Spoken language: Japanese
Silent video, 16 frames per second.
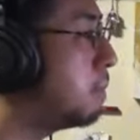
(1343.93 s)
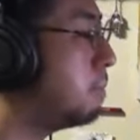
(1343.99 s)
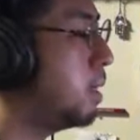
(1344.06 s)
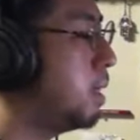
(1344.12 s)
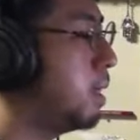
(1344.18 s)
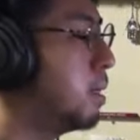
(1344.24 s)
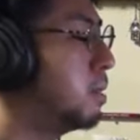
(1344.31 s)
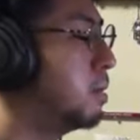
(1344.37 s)

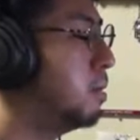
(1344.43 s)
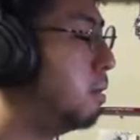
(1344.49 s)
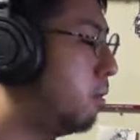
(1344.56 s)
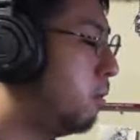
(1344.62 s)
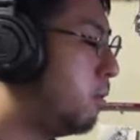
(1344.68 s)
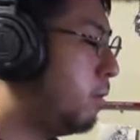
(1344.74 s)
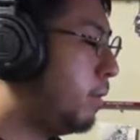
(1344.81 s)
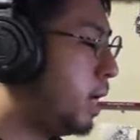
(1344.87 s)

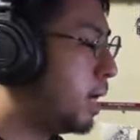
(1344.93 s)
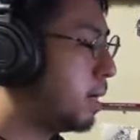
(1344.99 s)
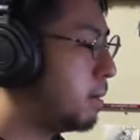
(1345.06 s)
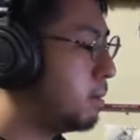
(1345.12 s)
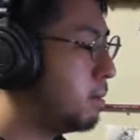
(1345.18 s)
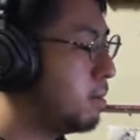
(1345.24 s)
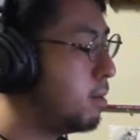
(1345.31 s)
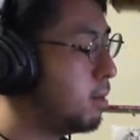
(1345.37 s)
ボディーガードとかも
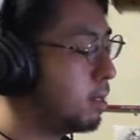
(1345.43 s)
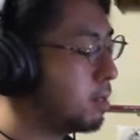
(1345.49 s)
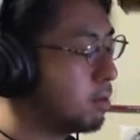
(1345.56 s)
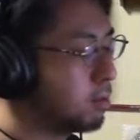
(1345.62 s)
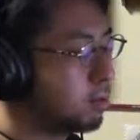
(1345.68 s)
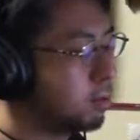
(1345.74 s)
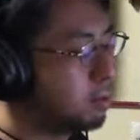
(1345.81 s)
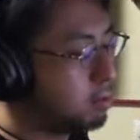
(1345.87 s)
プロも
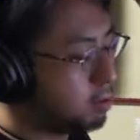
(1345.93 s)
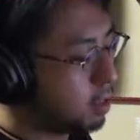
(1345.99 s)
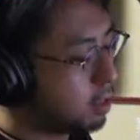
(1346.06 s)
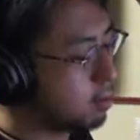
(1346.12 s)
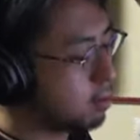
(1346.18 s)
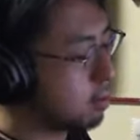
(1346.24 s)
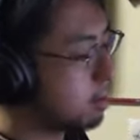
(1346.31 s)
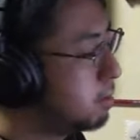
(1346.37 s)
雇ってる。
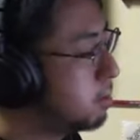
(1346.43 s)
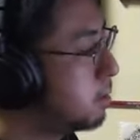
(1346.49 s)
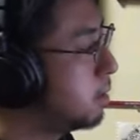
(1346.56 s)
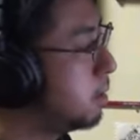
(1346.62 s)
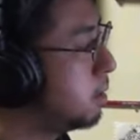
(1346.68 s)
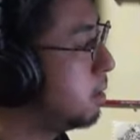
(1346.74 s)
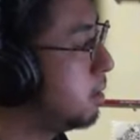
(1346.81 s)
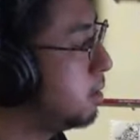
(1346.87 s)

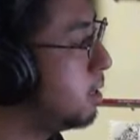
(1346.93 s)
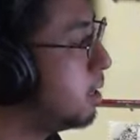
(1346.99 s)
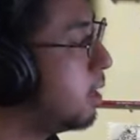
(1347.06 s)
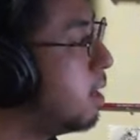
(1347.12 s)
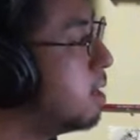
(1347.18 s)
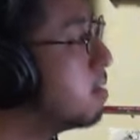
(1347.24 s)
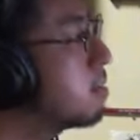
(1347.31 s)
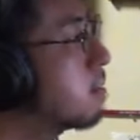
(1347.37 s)

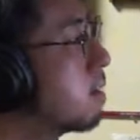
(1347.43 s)
だか